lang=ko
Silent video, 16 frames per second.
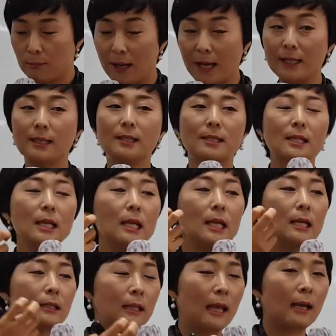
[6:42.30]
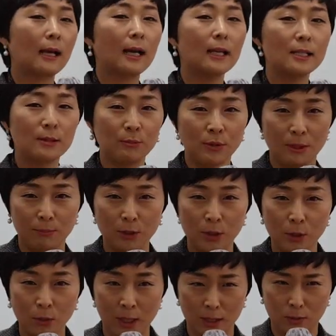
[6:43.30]
반드시 대가지불이
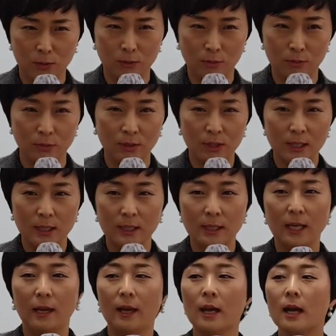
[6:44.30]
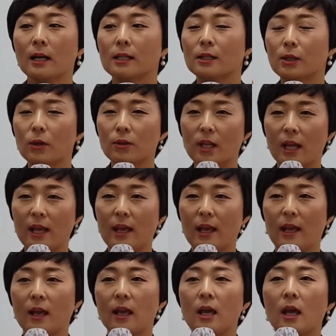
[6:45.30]
필요한 거고. 예.
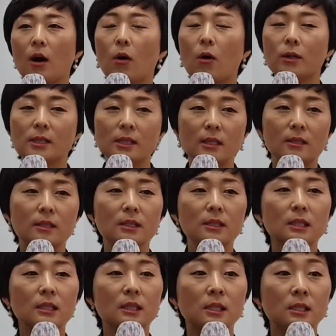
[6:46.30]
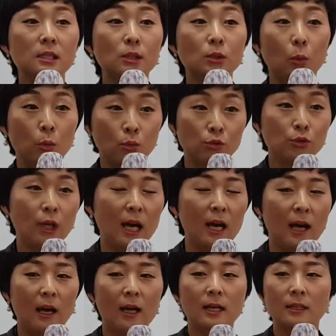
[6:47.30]
그런데 어쨌든 그
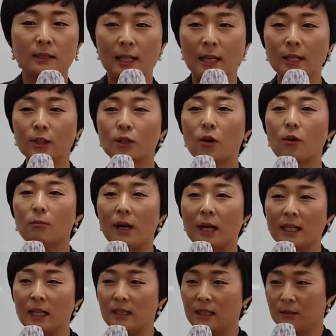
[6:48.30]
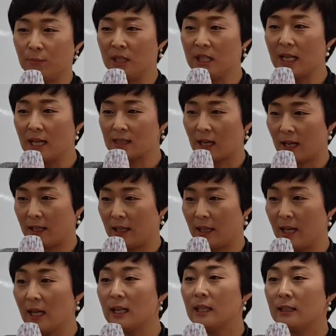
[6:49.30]
도구가 네트워크 마케팅,
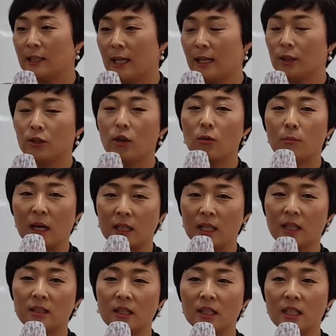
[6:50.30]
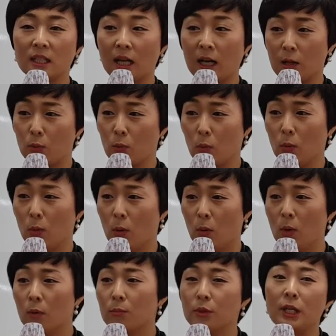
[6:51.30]
미래사의 회 네트워크
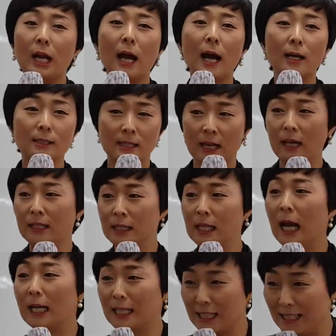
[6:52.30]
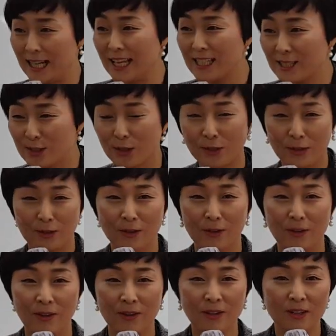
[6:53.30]
마케팅이라고 미래학자가 이야기를
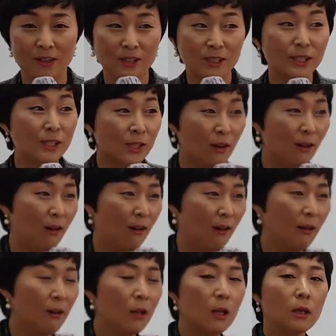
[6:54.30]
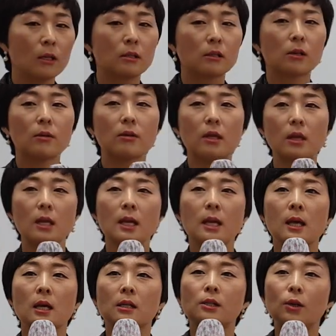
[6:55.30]
했어요. 그쵸? 그런데
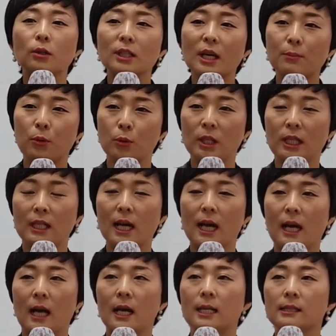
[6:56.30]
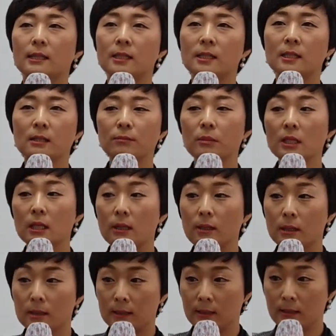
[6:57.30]
그러다 보니까 지금
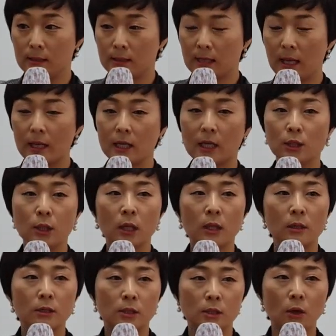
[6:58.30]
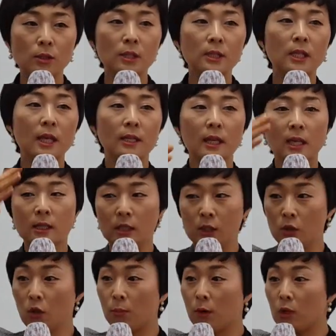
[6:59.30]
어, 사회가 전 세계
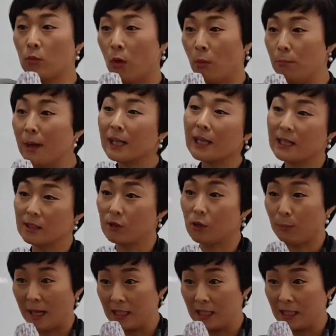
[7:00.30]
글로벌 원마켓으로